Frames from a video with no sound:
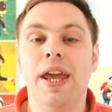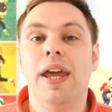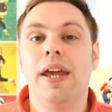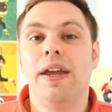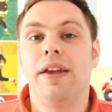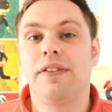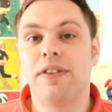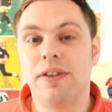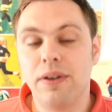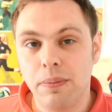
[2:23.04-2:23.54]

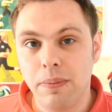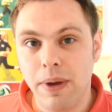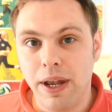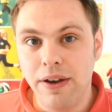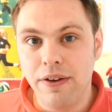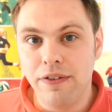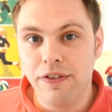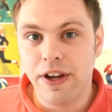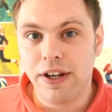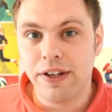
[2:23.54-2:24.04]
Hier sind im
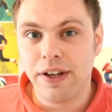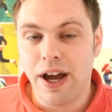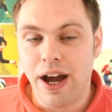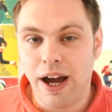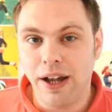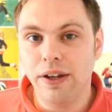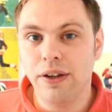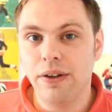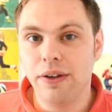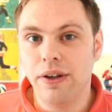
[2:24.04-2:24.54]
Endeffekt
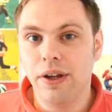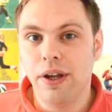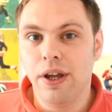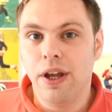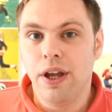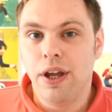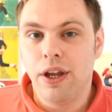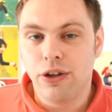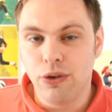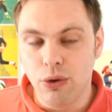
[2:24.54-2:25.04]
alle
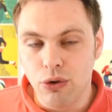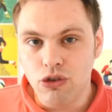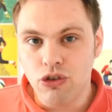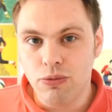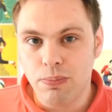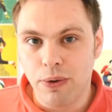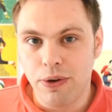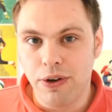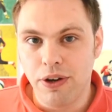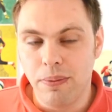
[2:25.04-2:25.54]

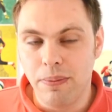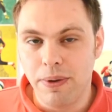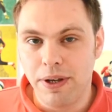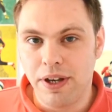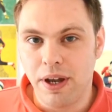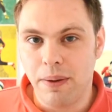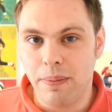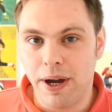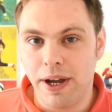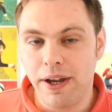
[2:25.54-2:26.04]
Jungspunde
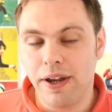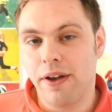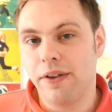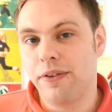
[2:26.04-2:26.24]
mit dabei.